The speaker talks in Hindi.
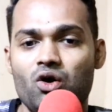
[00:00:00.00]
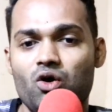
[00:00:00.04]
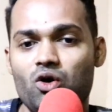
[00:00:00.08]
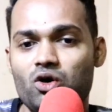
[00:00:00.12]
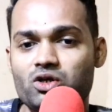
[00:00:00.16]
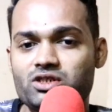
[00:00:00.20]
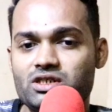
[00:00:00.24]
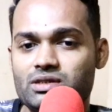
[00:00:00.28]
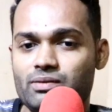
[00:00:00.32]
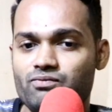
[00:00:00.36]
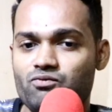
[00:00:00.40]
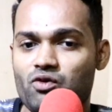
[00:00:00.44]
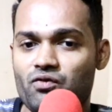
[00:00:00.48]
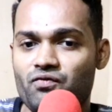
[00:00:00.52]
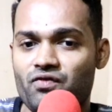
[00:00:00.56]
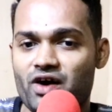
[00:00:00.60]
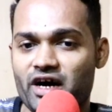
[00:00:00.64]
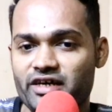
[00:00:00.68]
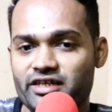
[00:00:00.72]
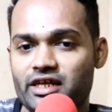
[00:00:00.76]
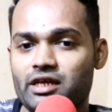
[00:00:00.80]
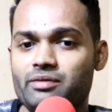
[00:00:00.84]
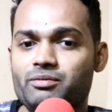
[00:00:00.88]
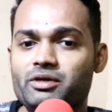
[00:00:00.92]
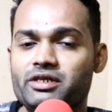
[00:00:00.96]
और जब वो
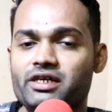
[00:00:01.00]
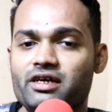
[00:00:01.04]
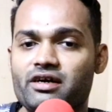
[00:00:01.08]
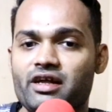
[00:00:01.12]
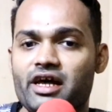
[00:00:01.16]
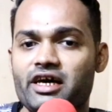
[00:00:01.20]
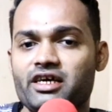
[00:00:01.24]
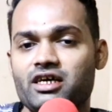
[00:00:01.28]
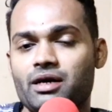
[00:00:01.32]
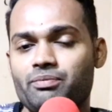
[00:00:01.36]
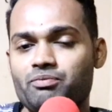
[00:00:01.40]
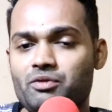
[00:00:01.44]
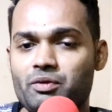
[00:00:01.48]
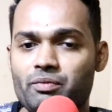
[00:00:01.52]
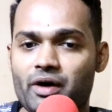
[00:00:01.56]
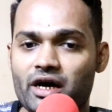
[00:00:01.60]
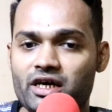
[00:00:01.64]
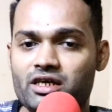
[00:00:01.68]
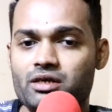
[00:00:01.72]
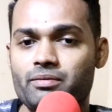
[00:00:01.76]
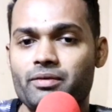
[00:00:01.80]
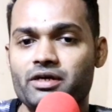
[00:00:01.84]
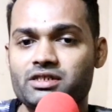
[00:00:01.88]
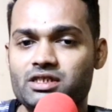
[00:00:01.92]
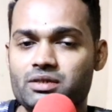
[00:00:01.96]
फाइनल में टकराएंगे अपनी
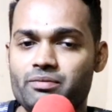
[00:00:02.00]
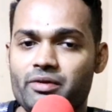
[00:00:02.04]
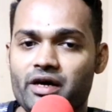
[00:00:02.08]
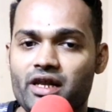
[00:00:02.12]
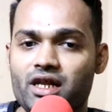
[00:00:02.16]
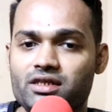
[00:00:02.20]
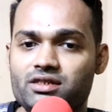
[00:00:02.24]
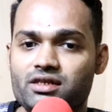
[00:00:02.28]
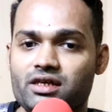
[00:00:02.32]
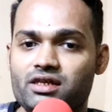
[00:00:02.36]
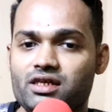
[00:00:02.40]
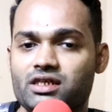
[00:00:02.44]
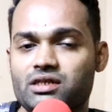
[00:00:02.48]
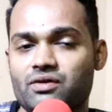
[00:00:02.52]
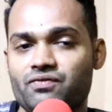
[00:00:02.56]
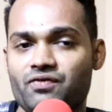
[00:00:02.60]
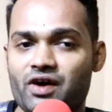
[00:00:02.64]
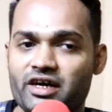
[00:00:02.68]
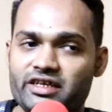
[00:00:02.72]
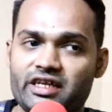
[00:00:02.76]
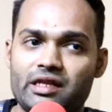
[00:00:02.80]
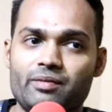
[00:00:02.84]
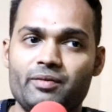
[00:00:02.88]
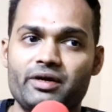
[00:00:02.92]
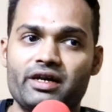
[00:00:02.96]
बाकी मैचें मेहनत करके जब
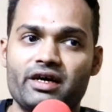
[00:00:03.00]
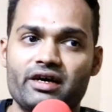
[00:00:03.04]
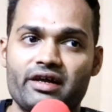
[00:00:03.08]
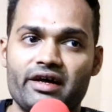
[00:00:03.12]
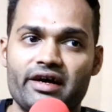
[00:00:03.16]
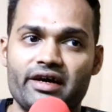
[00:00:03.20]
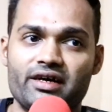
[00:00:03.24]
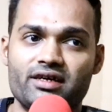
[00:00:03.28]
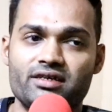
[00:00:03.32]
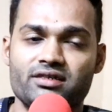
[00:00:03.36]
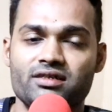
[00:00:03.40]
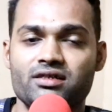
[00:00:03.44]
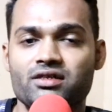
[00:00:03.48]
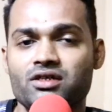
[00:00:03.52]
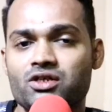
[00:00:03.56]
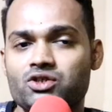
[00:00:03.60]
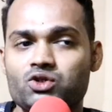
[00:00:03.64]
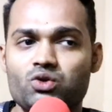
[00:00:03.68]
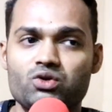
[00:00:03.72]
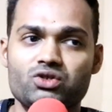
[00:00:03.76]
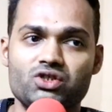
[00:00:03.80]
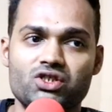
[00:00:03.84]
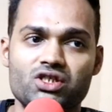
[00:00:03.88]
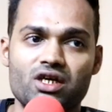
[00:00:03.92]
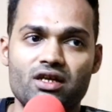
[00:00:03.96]
फाइनल में टकराएगा
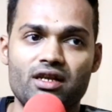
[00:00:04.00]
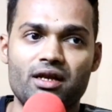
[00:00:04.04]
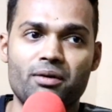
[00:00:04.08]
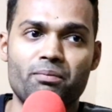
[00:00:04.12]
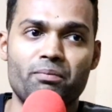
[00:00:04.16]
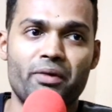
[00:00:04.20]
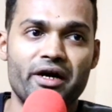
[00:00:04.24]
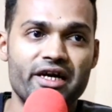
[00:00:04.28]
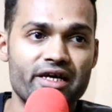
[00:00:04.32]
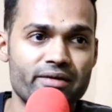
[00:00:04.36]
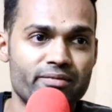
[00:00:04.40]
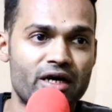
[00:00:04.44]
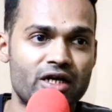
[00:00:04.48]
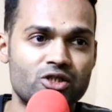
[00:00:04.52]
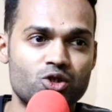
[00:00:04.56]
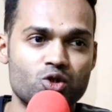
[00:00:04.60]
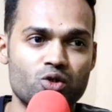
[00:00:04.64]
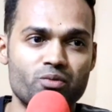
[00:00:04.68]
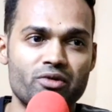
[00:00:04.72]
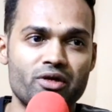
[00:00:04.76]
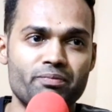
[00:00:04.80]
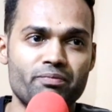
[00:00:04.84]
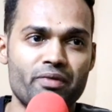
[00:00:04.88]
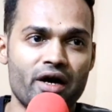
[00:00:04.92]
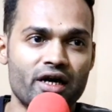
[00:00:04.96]
तो इनशाला बड़े मैचों
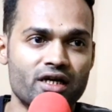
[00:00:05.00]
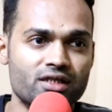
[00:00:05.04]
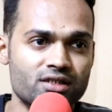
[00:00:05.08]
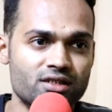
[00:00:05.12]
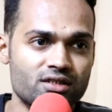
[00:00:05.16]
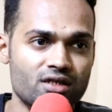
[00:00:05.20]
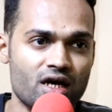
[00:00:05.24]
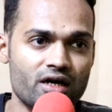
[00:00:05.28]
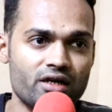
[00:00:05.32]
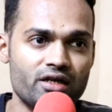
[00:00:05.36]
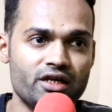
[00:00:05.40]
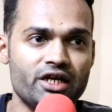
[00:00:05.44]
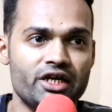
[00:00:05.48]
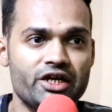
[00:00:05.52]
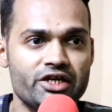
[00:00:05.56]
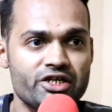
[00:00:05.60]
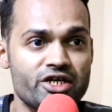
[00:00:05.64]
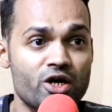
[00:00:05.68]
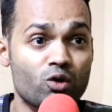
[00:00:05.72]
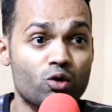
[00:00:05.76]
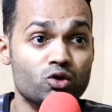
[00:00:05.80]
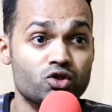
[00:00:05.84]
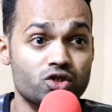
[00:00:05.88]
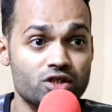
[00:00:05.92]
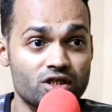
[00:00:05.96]
में पाकिस्तान ने
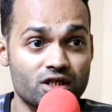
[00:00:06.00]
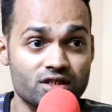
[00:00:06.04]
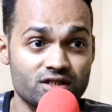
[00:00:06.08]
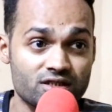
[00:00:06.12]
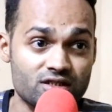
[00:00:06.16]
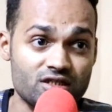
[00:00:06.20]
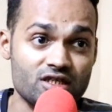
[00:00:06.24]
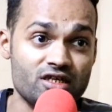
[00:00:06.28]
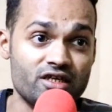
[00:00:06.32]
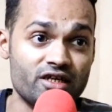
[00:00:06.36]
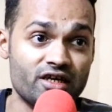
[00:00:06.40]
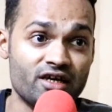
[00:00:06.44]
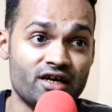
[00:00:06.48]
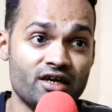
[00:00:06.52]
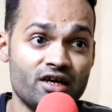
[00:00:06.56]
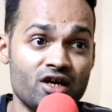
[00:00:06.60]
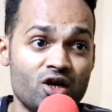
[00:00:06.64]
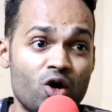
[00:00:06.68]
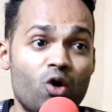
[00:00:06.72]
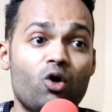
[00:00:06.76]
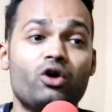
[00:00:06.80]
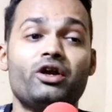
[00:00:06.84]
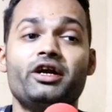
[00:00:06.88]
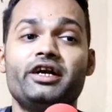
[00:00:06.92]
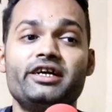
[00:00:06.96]
इंडिया को शिकस्त दी है
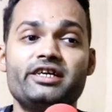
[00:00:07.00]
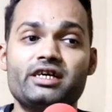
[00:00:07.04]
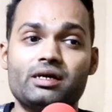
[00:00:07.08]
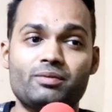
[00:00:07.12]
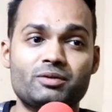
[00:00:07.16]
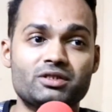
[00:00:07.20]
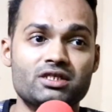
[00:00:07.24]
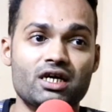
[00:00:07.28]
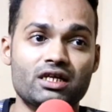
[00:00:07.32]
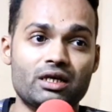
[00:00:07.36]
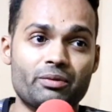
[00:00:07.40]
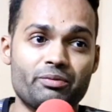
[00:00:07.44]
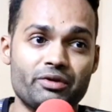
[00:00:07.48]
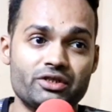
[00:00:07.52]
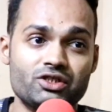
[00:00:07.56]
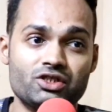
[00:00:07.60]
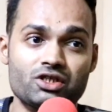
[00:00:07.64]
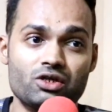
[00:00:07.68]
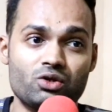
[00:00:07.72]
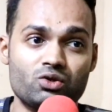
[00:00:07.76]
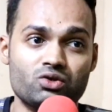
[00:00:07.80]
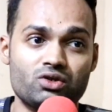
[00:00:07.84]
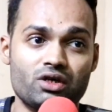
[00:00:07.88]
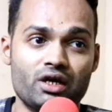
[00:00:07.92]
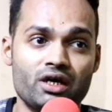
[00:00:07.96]
और इंडिया पर ज़्यादा
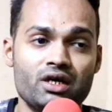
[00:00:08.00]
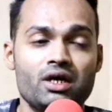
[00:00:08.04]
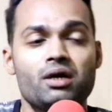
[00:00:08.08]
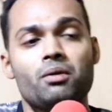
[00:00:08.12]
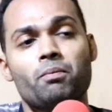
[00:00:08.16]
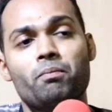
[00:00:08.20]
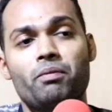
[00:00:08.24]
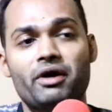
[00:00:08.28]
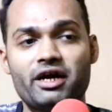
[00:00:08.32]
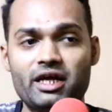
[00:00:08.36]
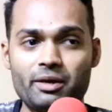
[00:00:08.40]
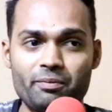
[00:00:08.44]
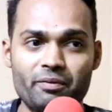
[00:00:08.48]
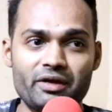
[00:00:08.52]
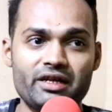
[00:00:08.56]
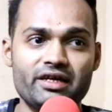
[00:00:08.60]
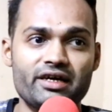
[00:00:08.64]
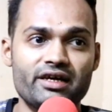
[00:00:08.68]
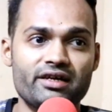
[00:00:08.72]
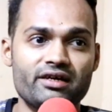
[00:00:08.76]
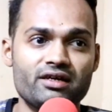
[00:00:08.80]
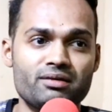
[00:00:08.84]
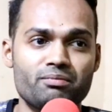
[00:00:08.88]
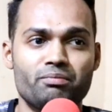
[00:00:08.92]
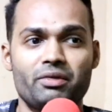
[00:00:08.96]
प्रेशर होता है बड़े
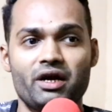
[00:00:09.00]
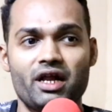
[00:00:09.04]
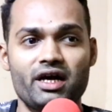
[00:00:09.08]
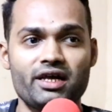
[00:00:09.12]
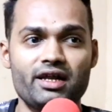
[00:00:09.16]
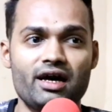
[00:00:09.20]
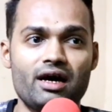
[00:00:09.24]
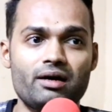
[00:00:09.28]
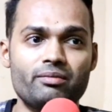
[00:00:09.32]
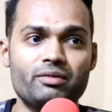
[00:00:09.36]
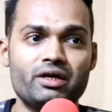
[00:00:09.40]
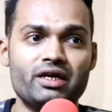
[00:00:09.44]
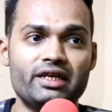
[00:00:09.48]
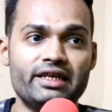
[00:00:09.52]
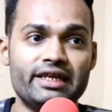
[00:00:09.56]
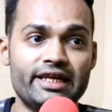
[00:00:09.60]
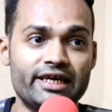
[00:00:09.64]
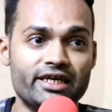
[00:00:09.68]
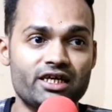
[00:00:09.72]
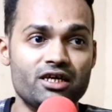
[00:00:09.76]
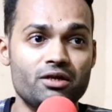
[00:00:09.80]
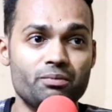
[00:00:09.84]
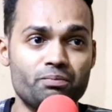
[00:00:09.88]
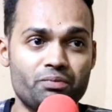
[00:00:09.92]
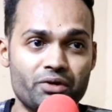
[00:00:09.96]
प्लेयर हैं बड़ा नाम है
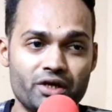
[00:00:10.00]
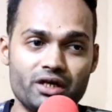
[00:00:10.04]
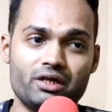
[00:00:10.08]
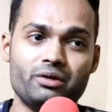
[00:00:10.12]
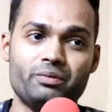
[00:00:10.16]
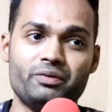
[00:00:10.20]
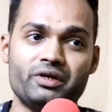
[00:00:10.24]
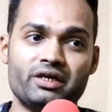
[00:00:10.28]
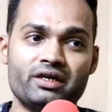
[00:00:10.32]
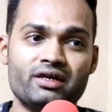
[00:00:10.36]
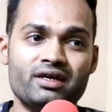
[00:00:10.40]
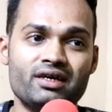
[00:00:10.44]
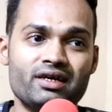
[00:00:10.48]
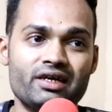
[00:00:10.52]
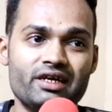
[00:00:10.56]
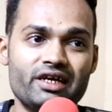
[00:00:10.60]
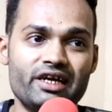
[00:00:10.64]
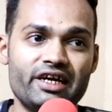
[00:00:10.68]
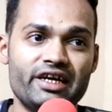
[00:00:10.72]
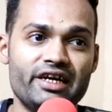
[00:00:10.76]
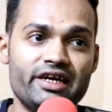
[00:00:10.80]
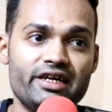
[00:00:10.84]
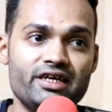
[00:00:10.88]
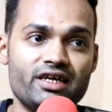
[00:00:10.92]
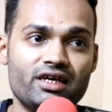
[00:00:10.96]
लेकिन फिर भी
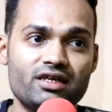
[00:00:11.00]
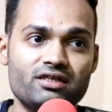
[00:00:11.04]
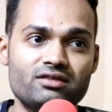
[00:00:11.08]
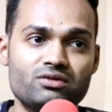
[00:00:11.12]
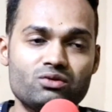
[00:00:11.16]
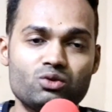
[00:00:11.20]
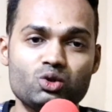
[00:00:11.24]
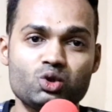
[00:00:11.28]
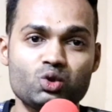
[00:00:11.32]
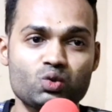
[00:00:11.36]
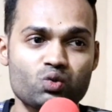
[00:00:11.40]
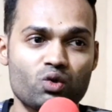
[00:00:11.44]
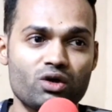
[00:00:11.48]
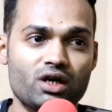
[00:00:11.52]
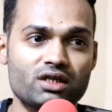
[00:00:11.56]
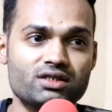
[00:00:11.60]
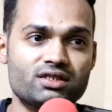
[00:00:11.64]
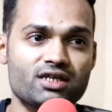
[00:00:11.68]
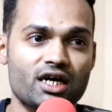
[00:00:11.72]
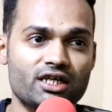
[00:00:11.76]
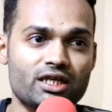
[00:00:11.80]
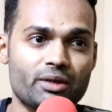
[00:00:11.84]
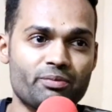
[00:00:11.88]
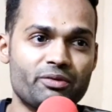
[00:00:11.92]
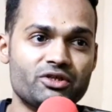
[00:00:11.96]
इंडियन उस वक्त
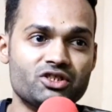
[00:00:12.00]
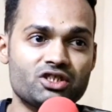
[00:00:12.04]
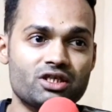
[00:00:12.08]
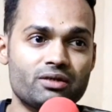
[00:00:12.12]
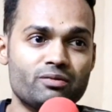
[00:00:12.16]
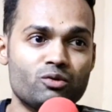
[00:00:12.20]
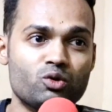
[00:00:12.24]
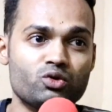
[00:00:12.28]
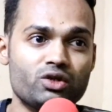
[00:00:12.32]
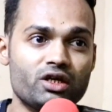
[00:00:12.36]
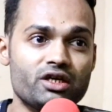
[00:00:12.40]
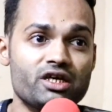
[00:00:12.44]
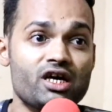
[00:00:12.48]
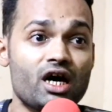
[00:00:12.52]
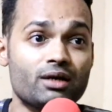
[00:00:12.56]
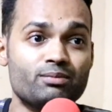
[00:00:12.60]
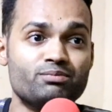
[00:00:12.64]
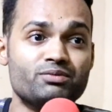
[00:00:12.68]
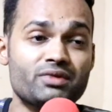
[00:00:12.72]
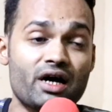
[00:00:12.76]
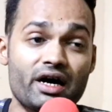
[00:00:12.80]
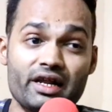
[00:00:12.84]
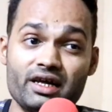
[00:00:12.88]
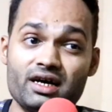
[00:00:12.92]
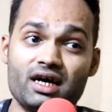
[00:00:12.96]
ज़्यादा प्रेशर में होते हैं कि
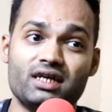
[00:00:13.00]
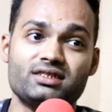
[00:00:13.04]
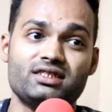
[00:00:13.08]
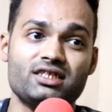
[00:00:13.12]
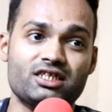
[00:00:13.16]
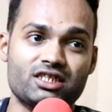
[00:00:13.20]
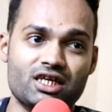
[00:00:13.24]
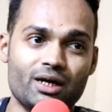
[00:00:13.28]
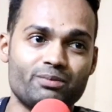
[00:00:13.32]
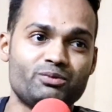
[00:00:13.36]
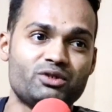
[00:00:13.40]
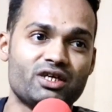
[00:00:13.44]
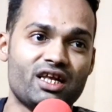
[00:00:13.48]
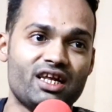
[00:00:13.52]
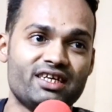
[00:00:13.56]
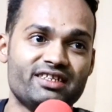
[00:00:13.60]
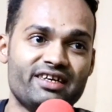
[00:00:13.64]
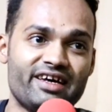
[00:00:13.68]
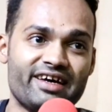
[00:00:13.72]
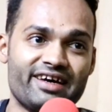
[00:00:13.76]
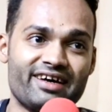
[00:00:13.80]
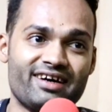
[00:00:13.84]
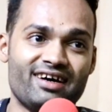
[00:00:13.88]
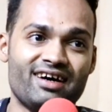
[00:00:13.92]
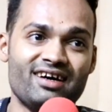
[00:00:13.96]
हमारे यहाँ से कब चला
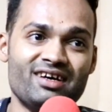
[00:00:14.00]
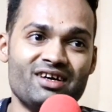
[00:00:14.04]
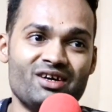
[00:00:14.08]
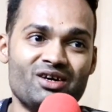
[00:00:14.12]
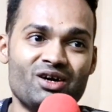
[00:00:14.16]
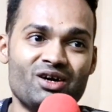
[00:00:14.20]
जाएगा